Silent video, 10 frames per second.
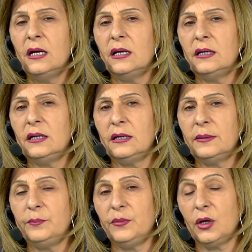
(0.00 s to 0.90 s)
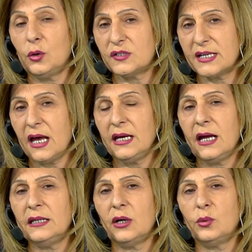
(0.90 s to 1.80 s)
آه، يخص
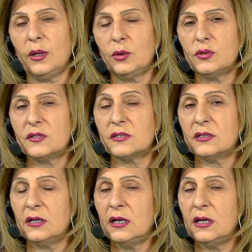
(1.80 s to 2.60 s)
حياتك ويخص